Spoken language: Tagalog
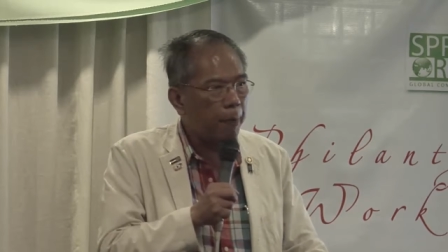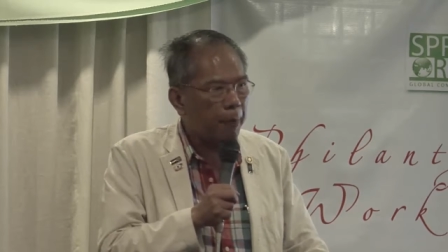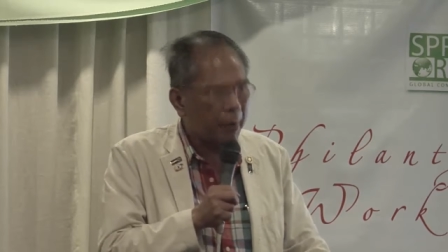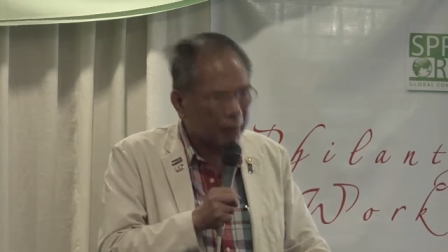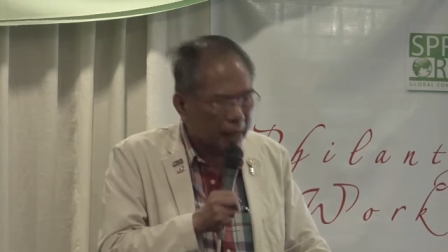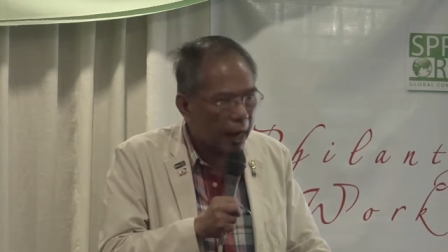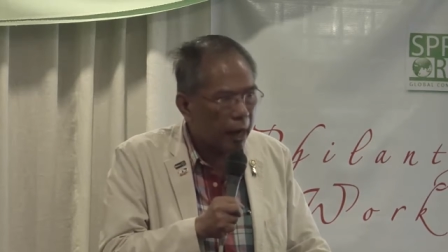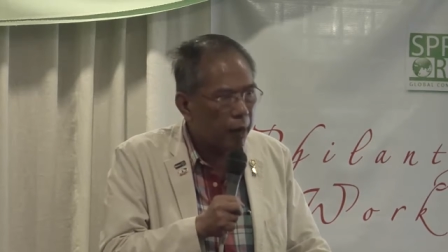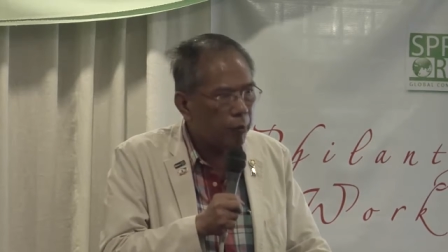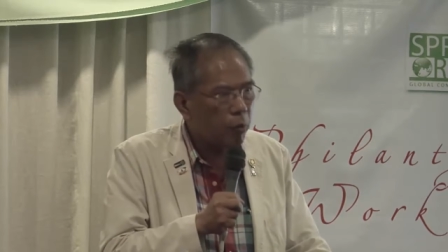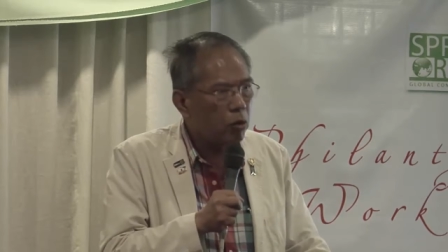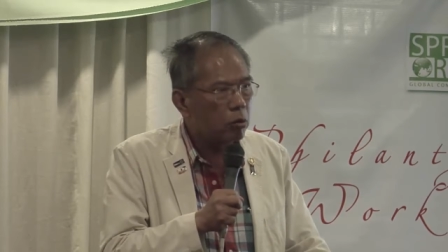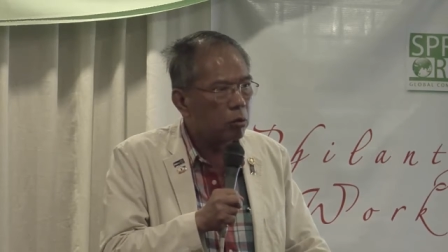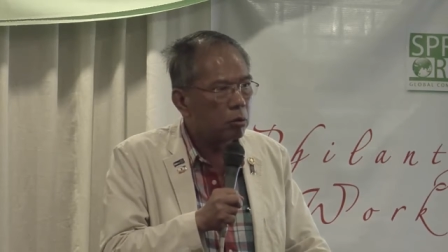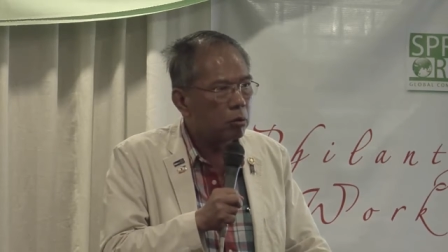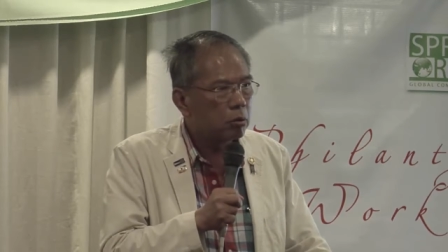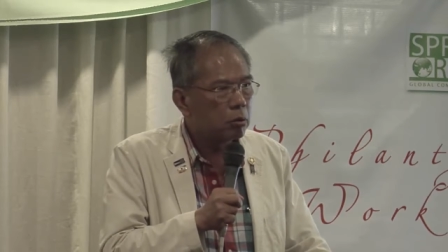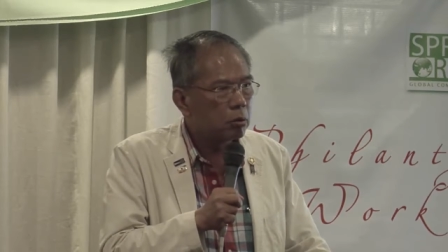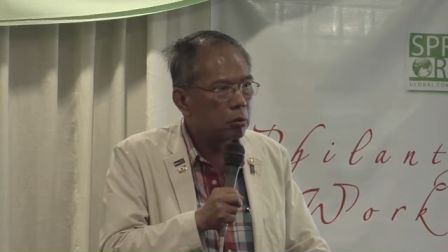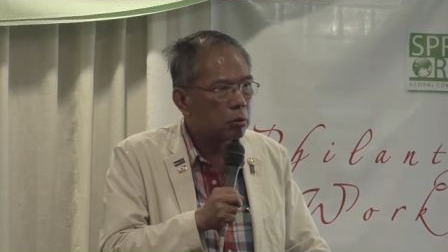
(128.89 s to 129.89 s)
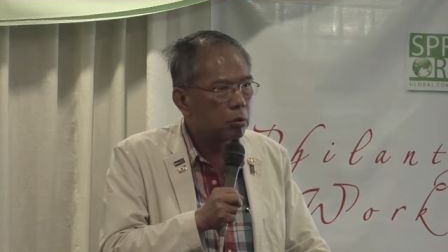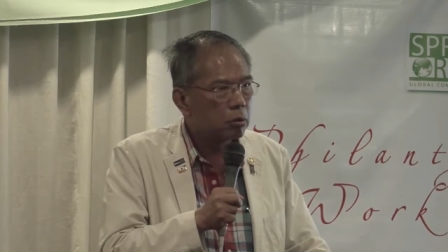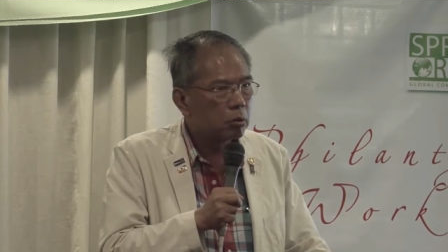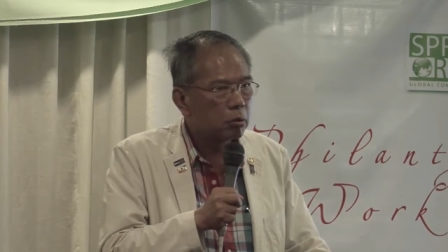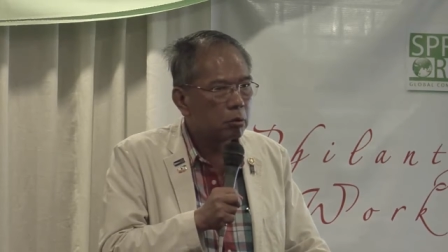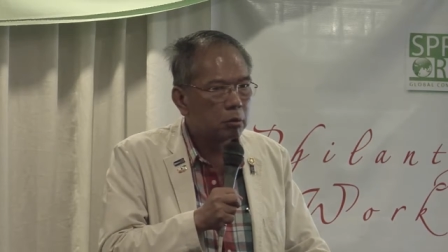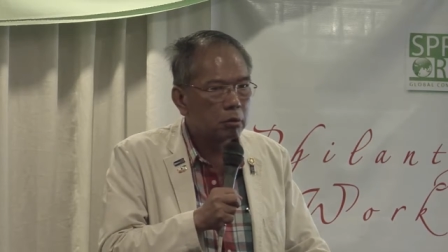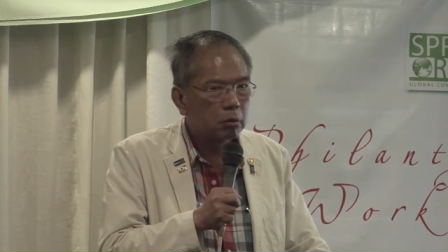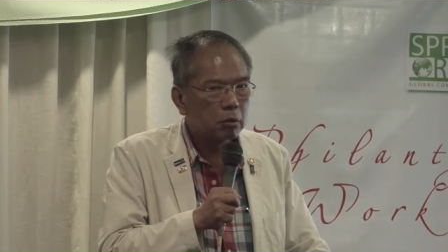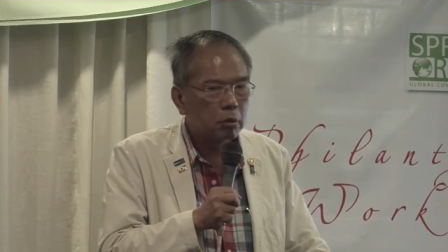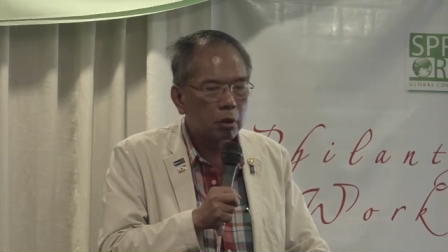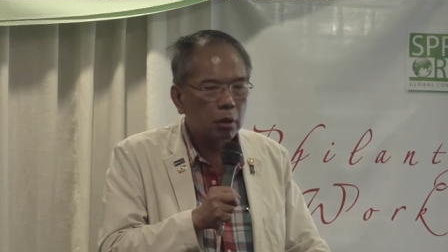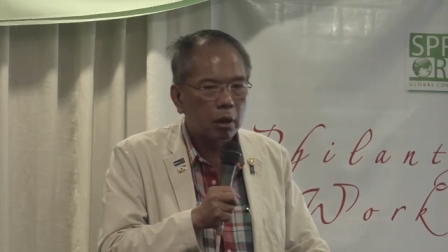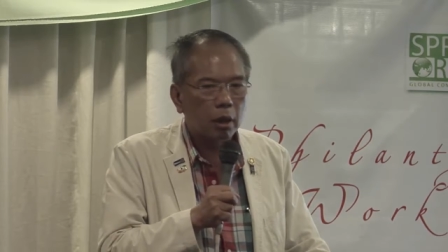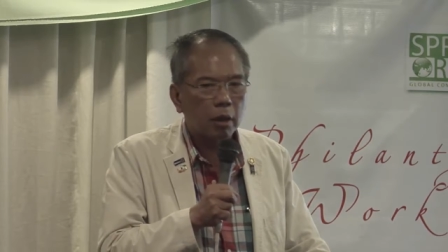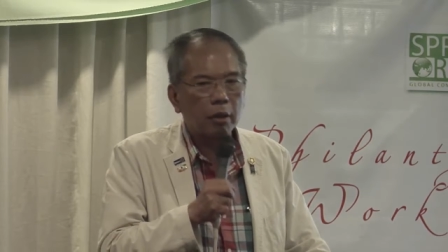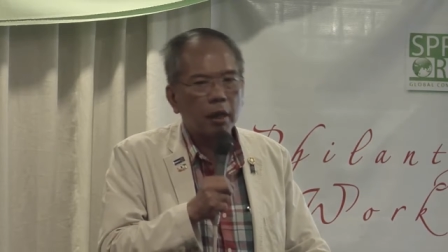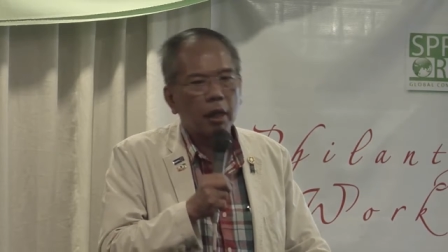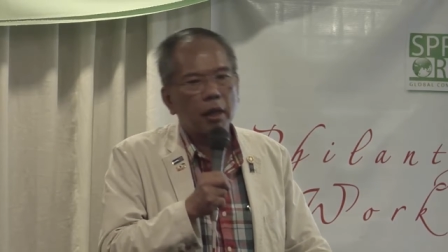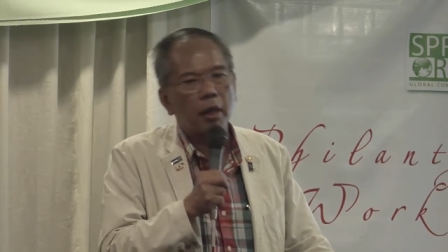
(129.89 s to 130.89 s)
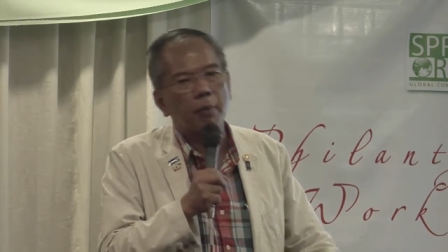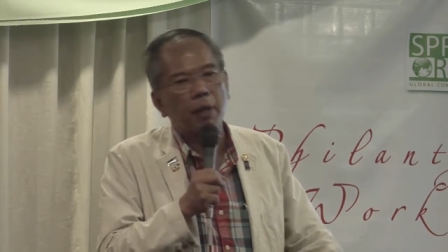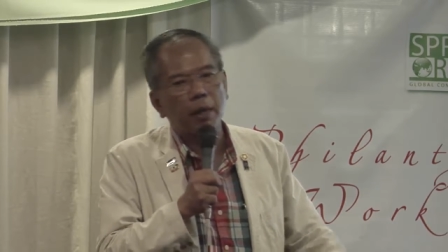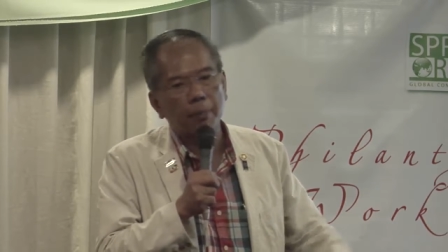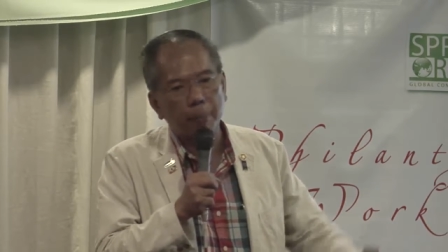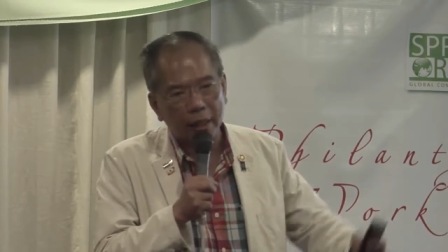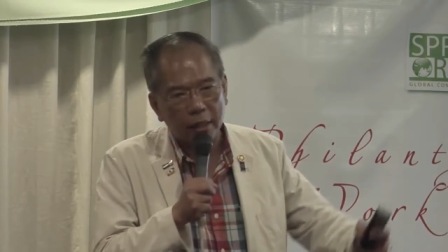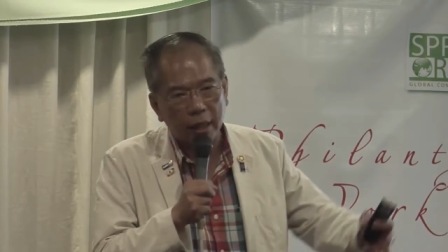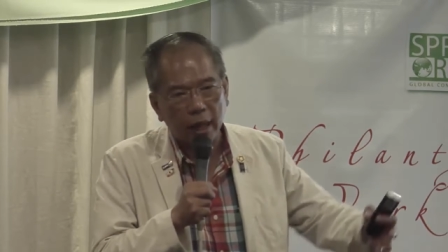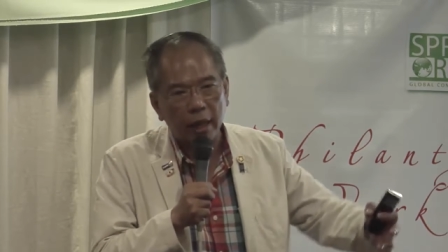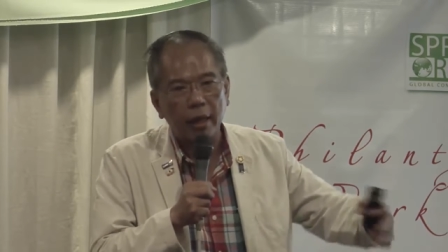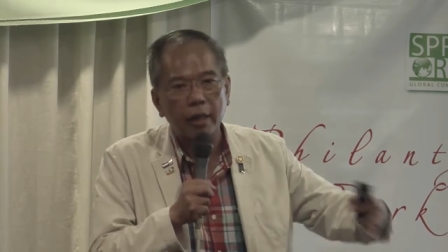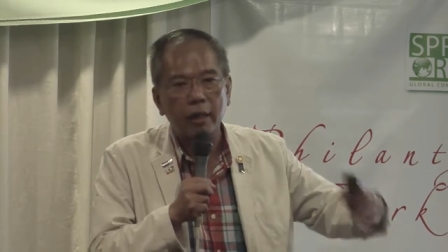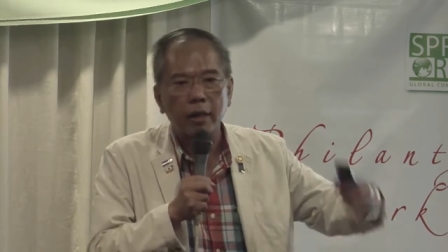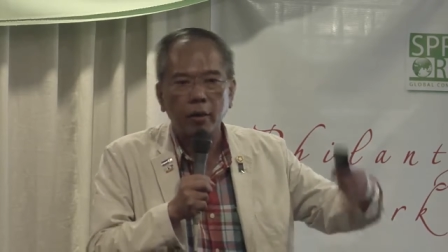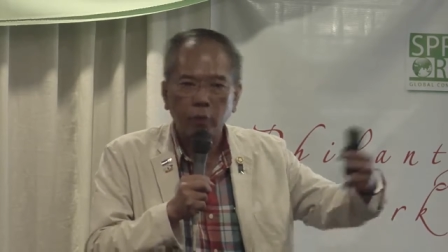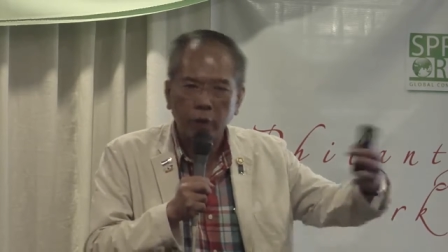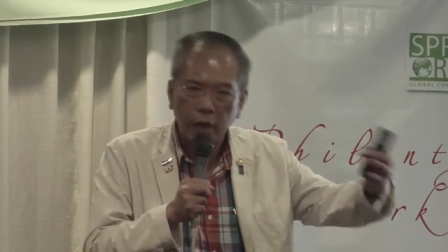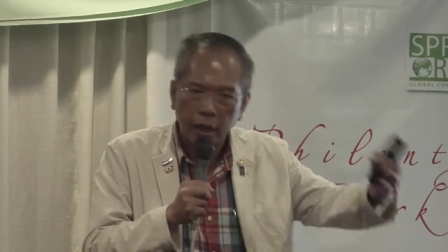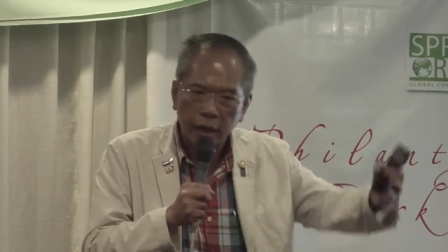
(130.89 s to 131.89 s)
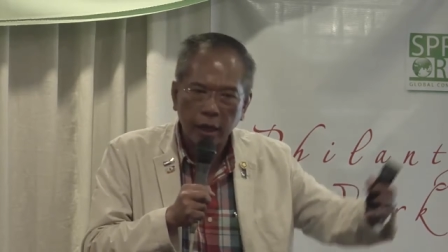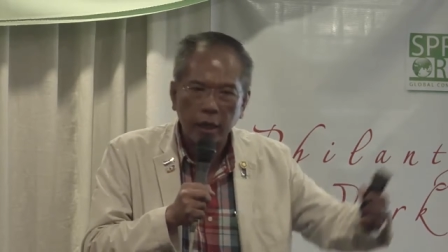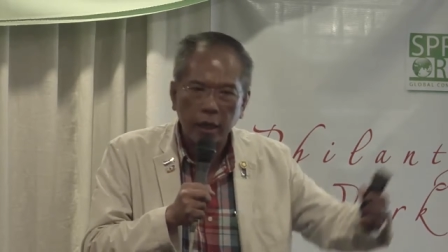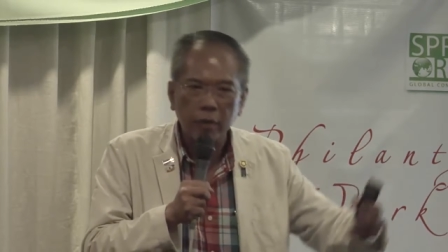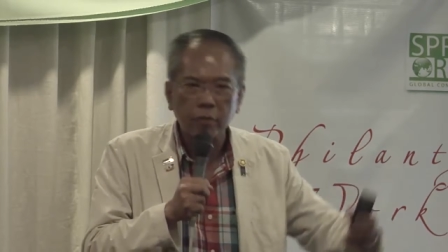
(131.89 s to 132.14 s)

patayin mo. Eh, hindi naman patay in a way na,